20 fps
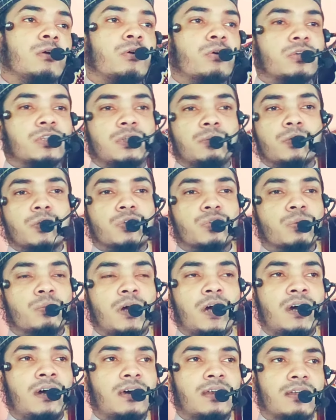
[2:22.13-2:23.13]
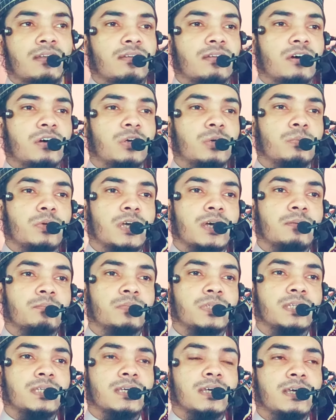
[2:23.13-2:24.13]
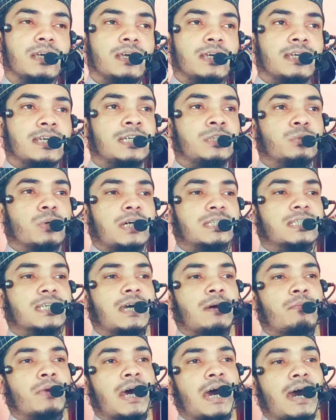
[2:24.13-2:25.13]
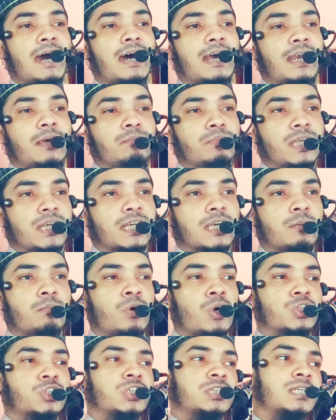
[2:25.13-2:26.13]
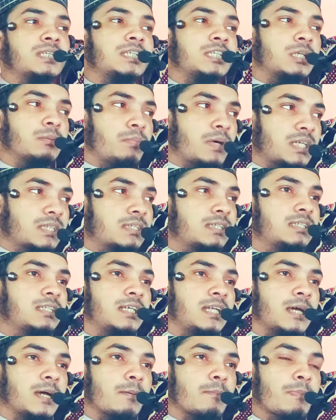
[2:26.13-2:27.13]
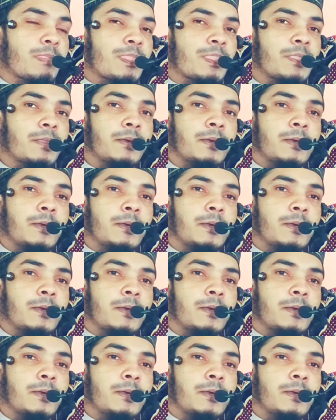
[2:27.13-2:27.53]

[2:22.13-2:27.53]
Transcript: করে দিবেন সুবাহান আল্লাহ বেহামদিক কিন্তু আজকে আমরা আলেমদেরকে মর্যাদা দিতে পারতেছি না